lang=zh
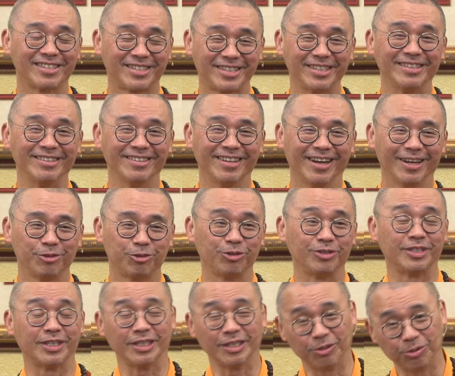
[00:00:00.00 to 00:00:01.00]
劲呢，去
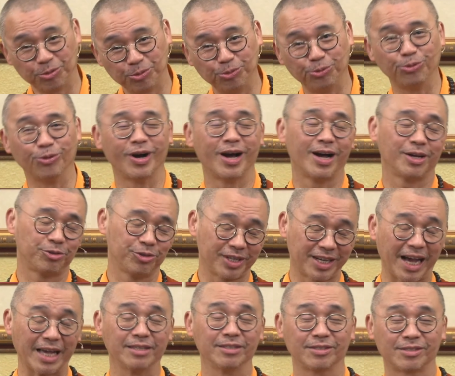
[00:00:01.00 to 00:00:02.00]
体悟啊，去
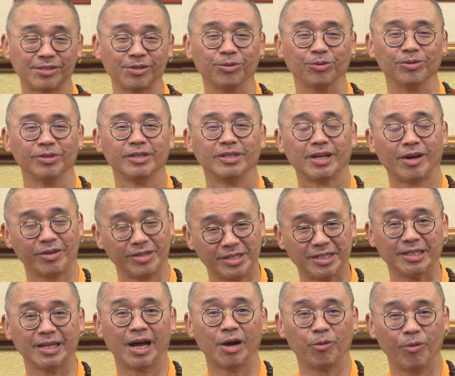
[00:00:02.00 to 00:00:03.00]
感受，然后一
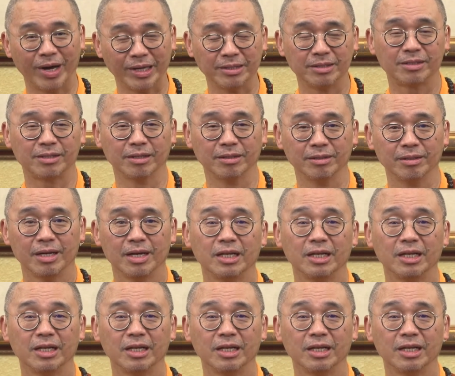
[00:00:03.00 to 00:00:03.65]
起来完成。